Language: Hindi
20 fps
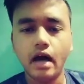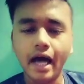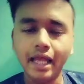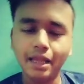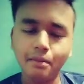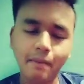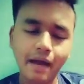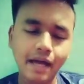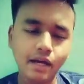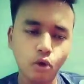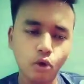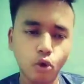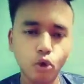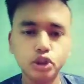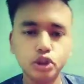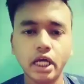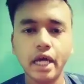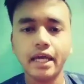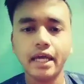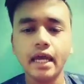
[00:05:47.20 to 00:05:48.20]
अनबैन हो
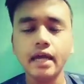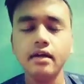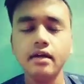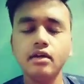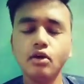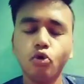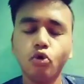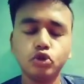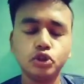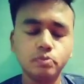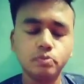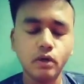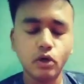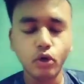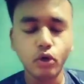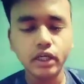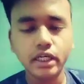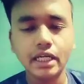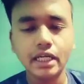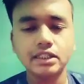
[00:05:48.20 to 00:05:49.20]
जाएंगे उसमें
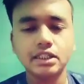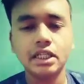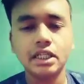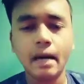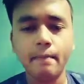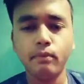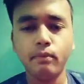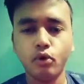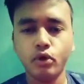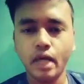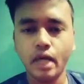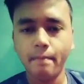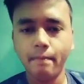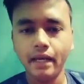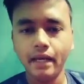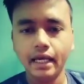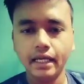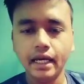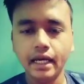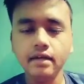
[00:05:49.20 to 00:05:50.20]
कोई टेंशन आप लोग को यहाँ पे
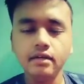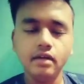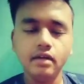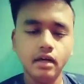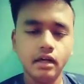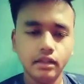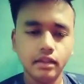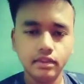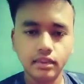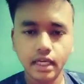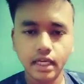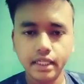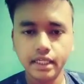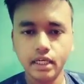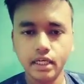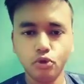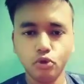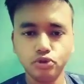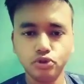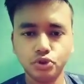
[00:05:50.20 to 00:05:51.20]
लेना नहीं
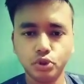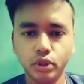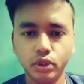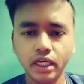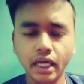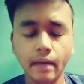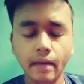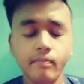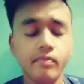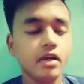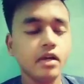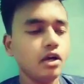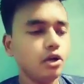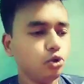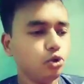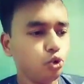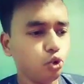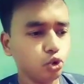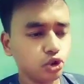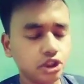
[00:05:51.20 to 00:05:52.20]
है दोस्तों ठीक है
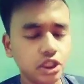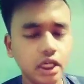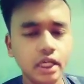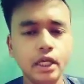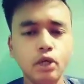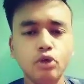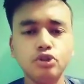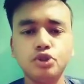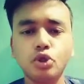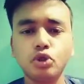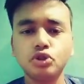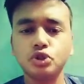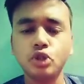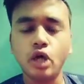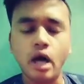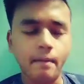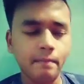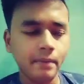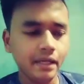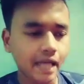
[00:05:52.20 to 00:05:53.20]
दूसरी न्यूज़ दोस्तों
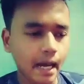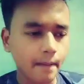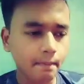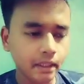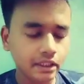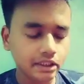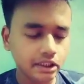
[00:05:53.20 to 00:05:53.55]
अभी यहाँ पे